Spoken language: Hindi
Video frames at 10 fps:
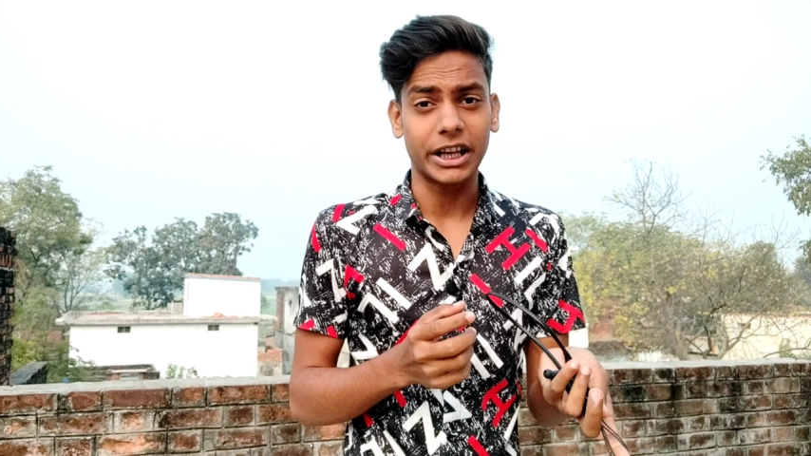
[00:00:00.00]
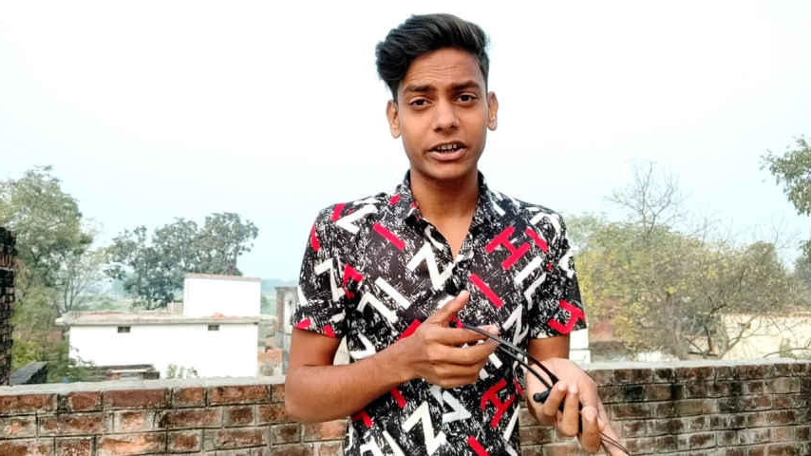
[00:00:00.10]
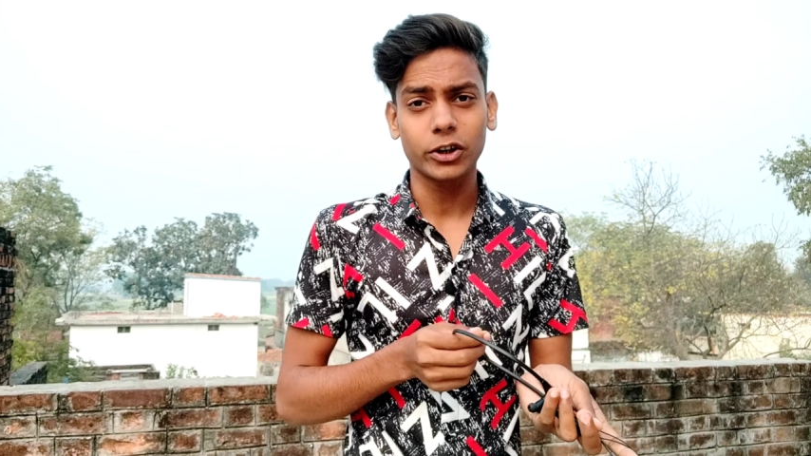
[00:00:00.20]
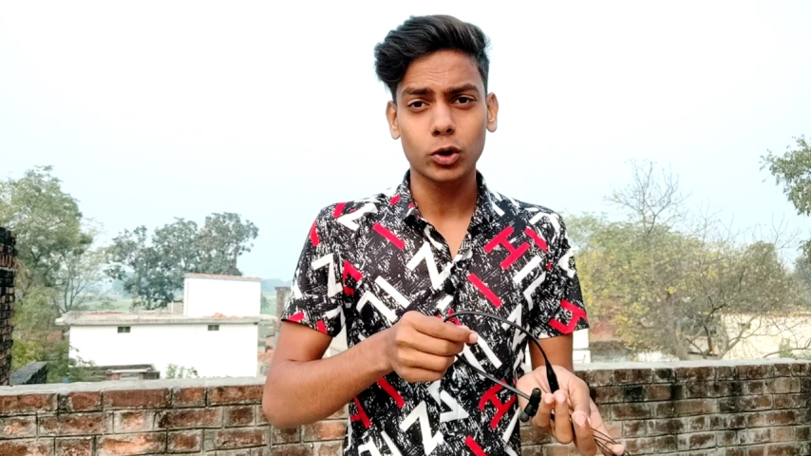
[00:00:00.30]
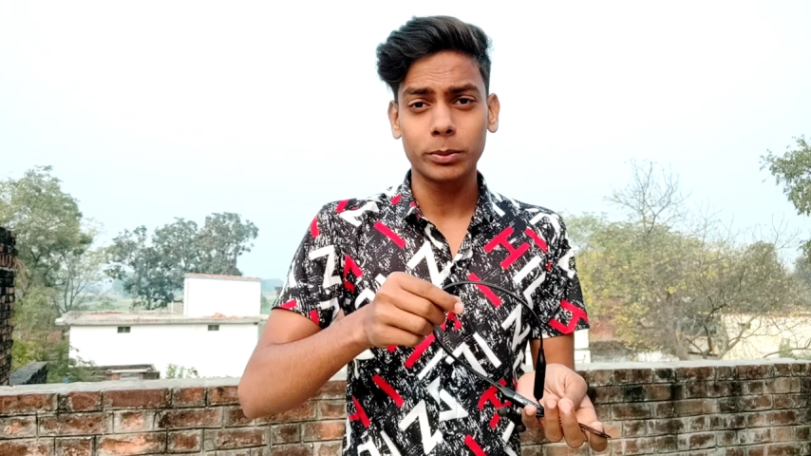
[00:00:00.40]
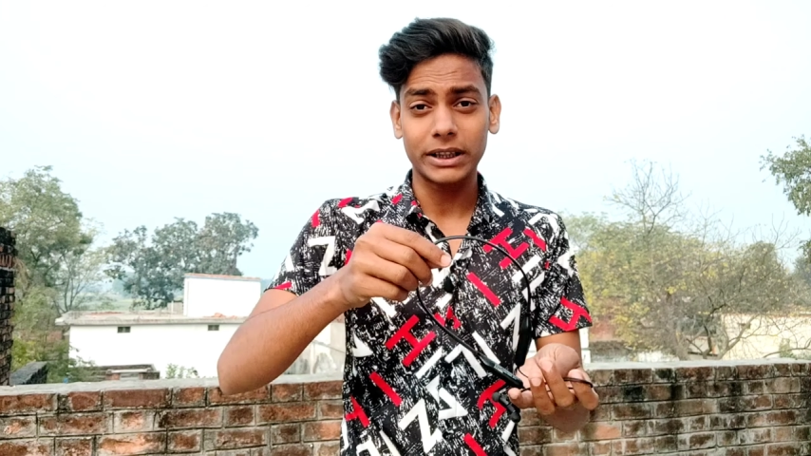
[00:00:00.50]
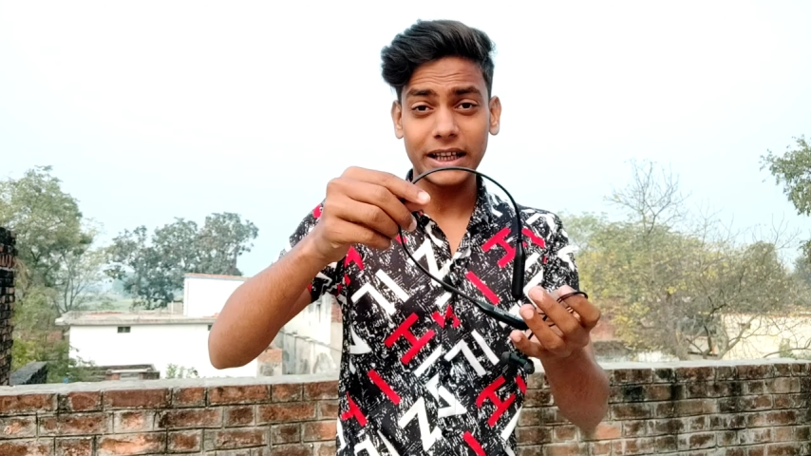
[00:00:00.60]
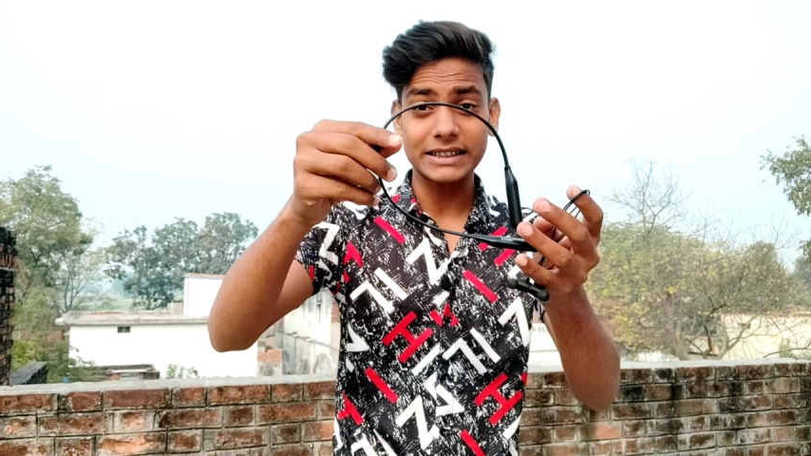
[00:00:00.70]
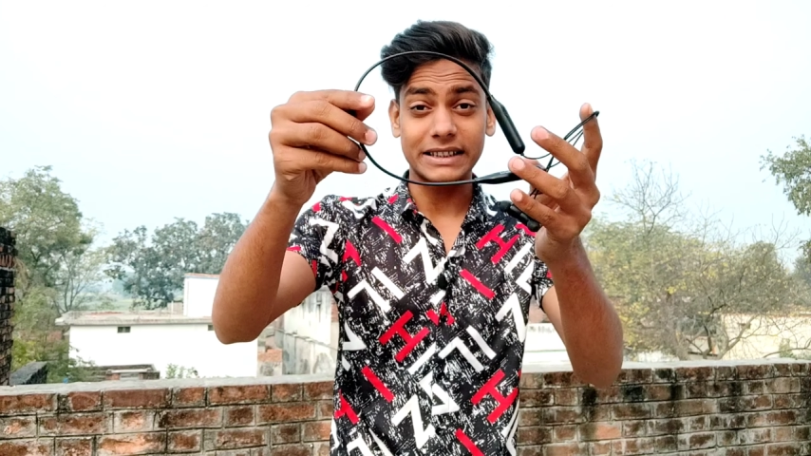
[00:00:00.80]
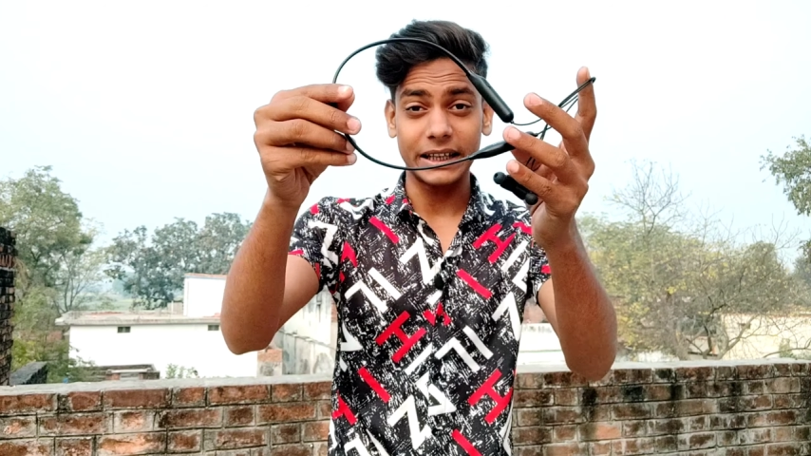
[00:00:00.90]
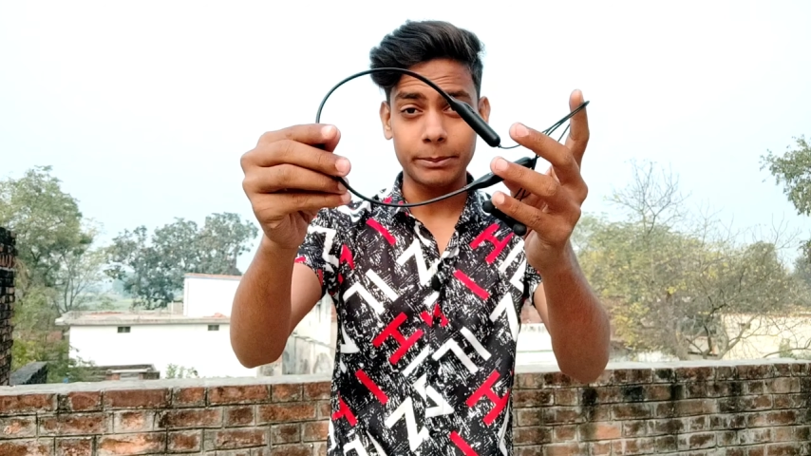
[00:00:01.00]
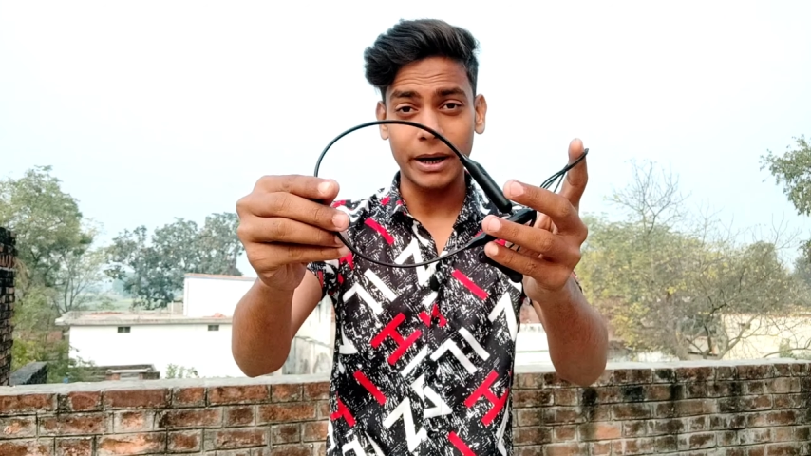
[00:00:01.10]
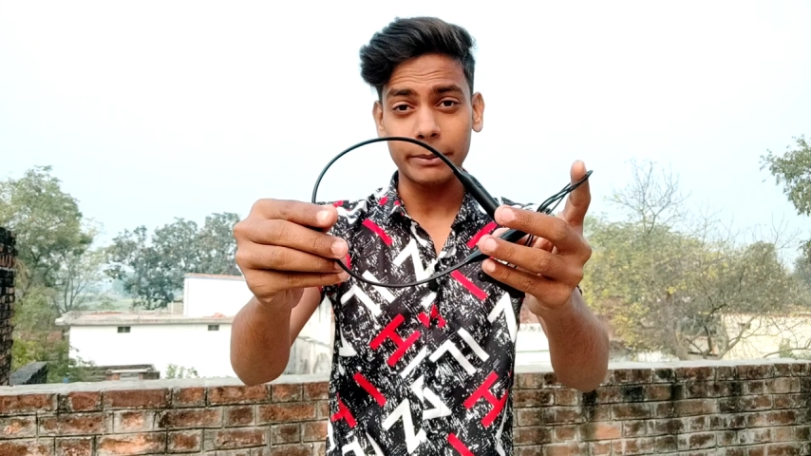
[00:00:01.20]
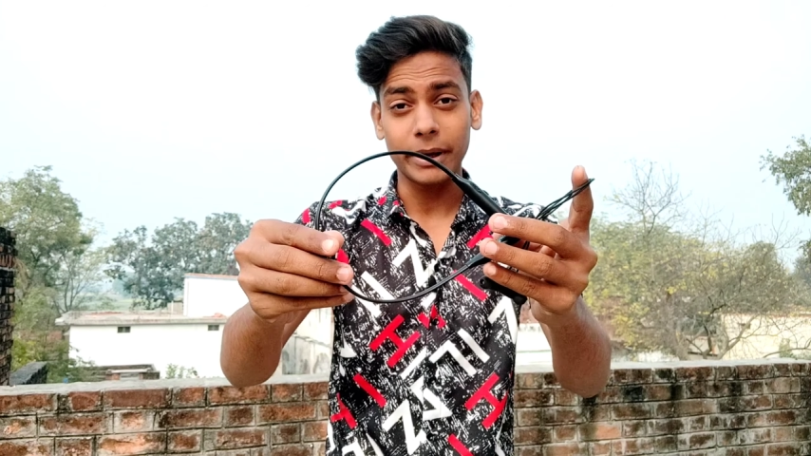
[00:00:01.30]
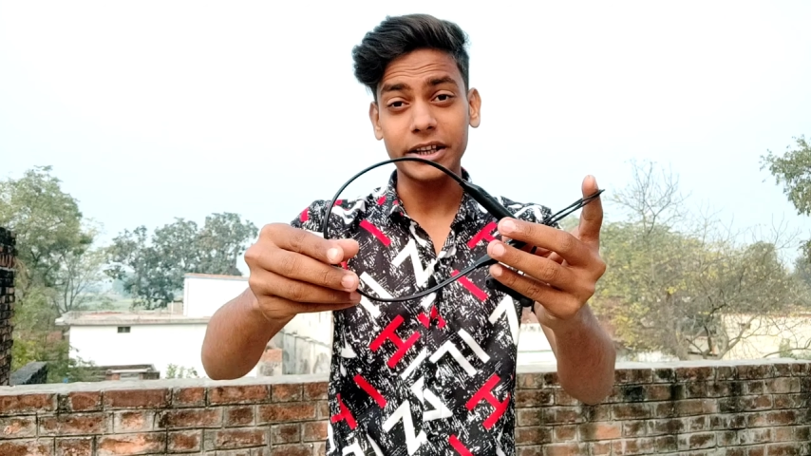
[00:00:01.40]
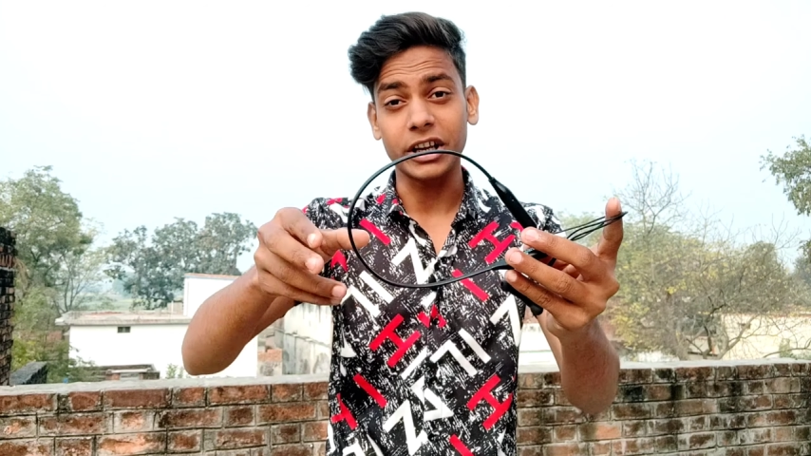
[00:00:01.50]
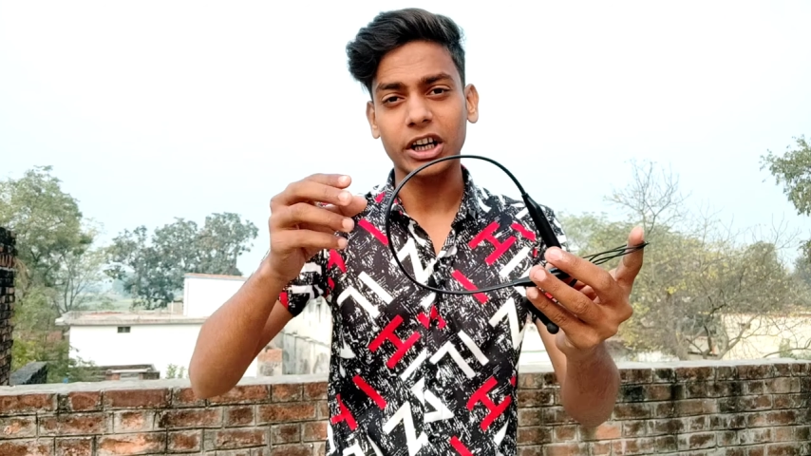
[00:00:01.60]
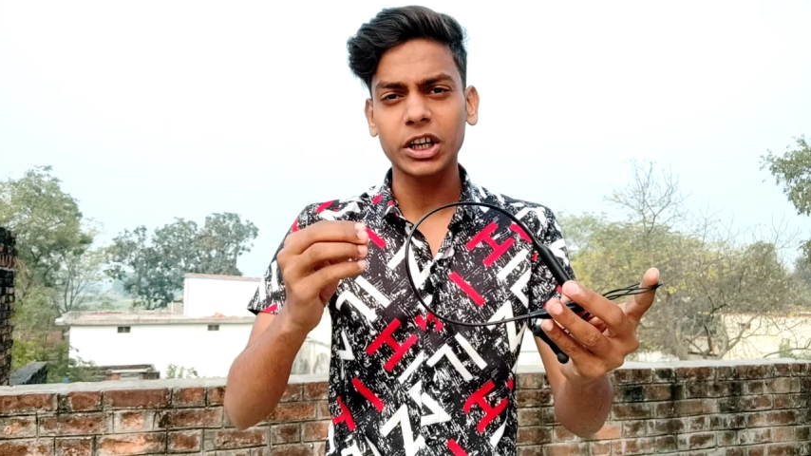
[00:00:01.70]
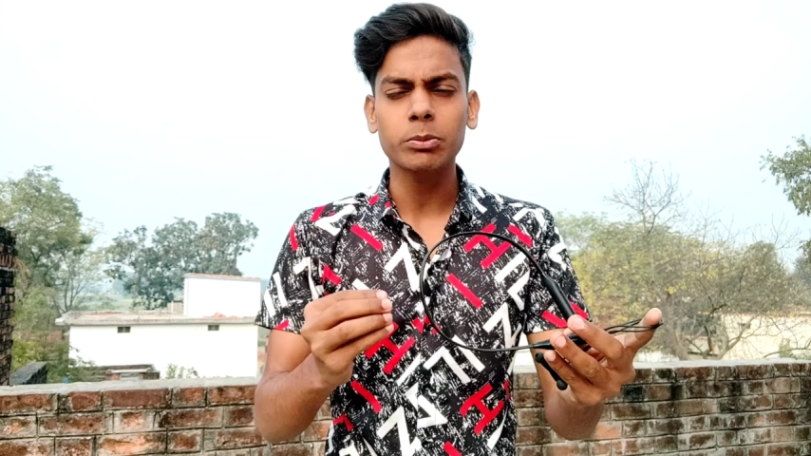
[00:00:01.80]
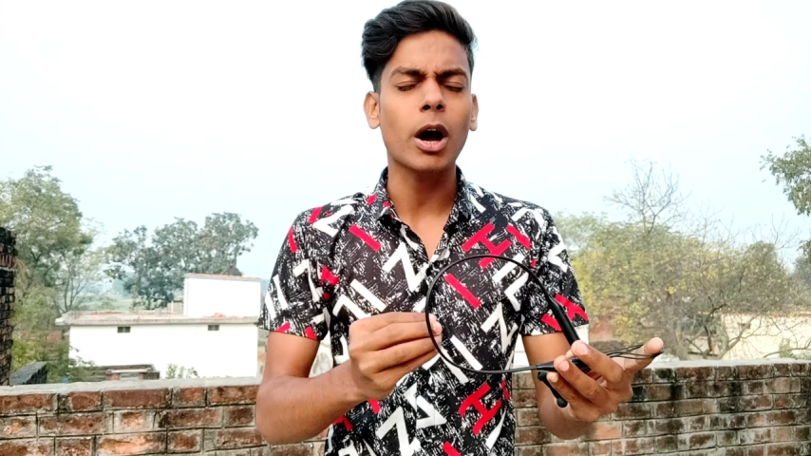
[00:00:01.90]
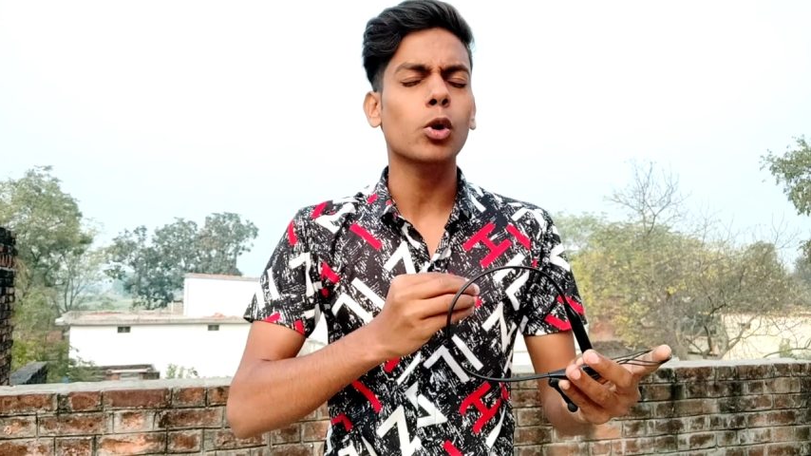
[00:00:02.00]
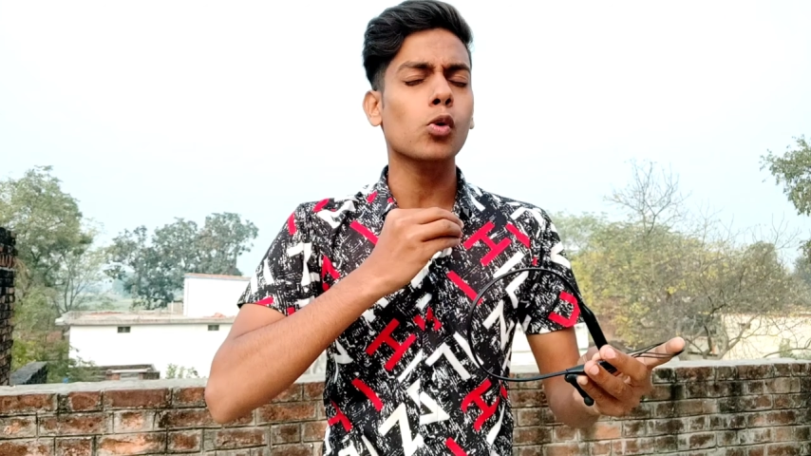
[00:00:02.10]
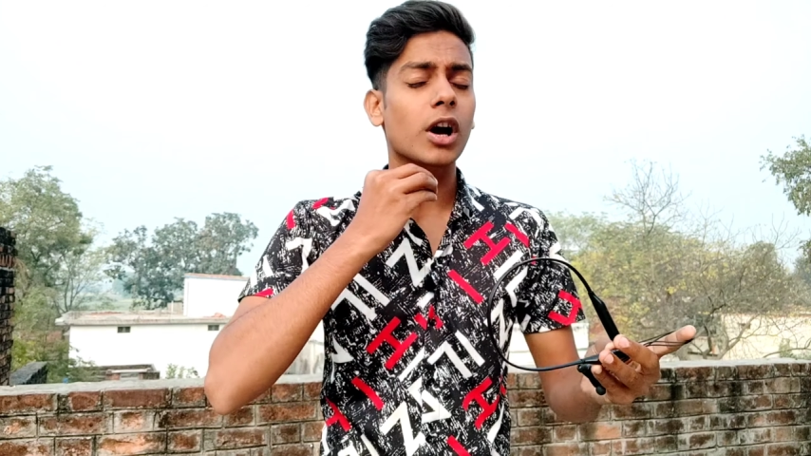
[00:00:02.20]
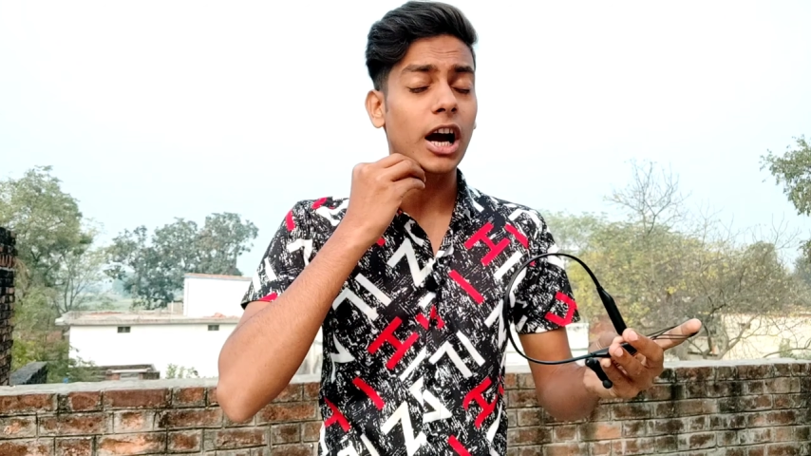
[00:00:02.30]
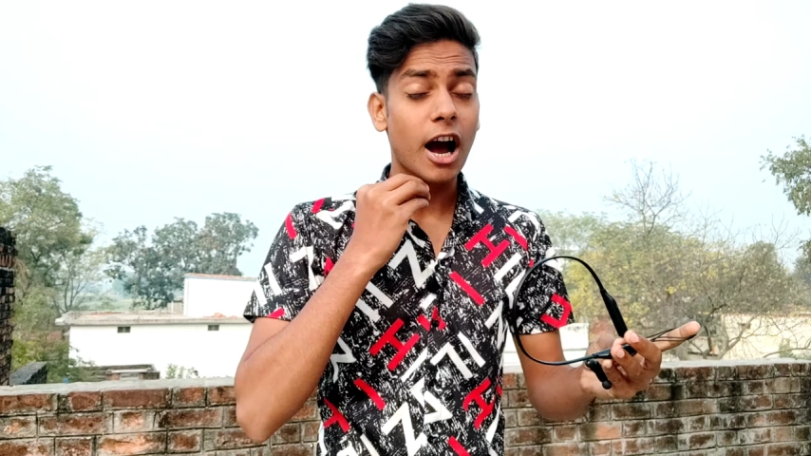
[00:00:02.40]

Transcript: देखने को मिलता है इस निक बैंड में यकीन मानो